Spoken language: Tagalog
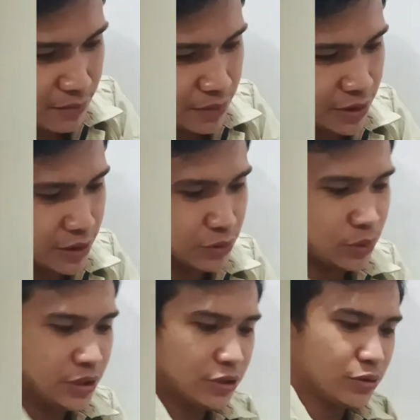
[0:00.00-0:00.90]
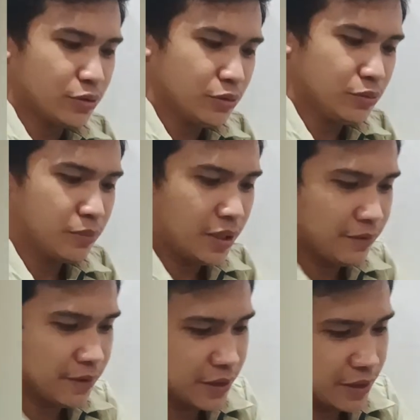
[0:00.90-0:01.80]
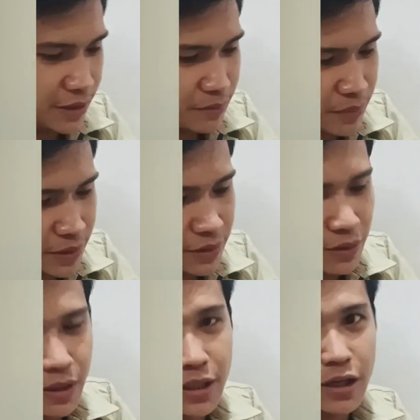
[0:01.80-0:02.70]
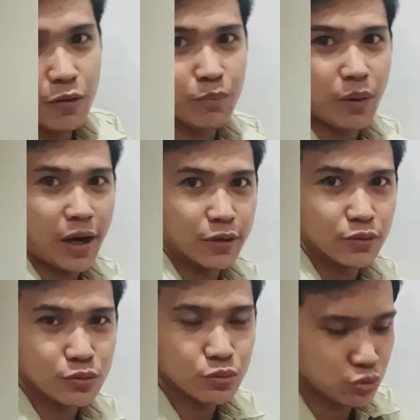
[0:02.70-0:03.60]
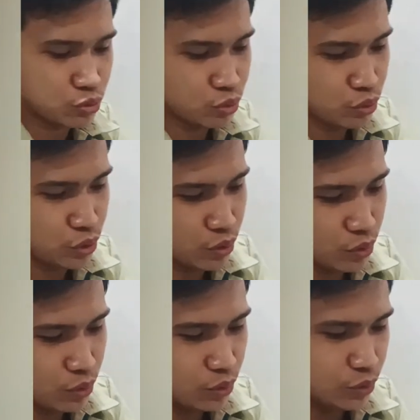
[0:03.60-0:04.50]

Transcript: Number 22, Meven, Binoli Rao Panon to Studio.